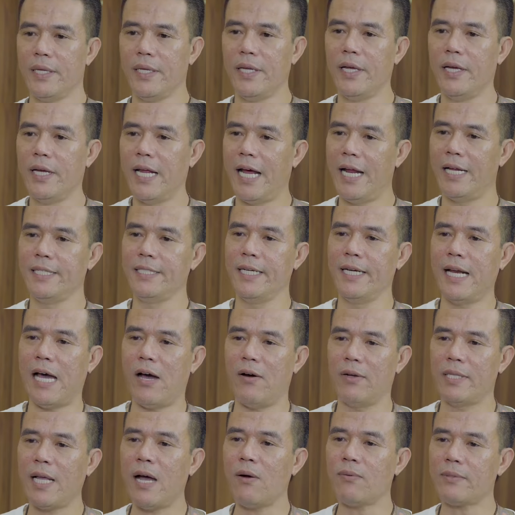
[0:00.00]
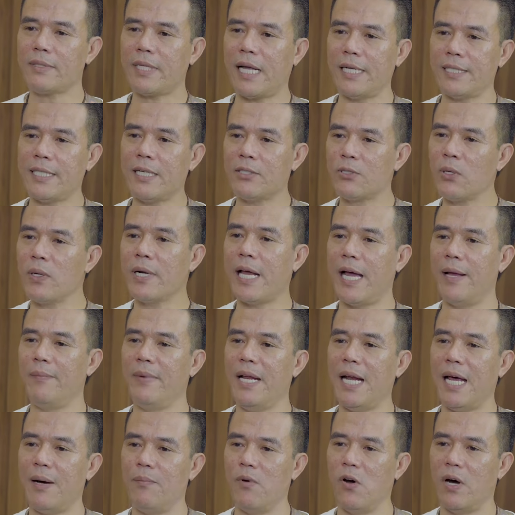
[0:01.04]
Như này như nào Thông Tại sao suốt ngày
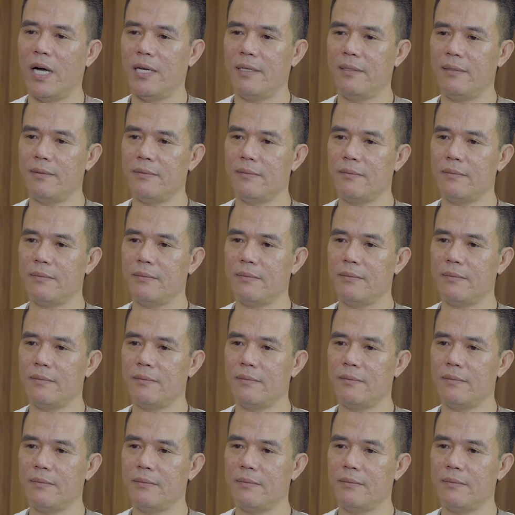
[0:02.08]
đi làm muộn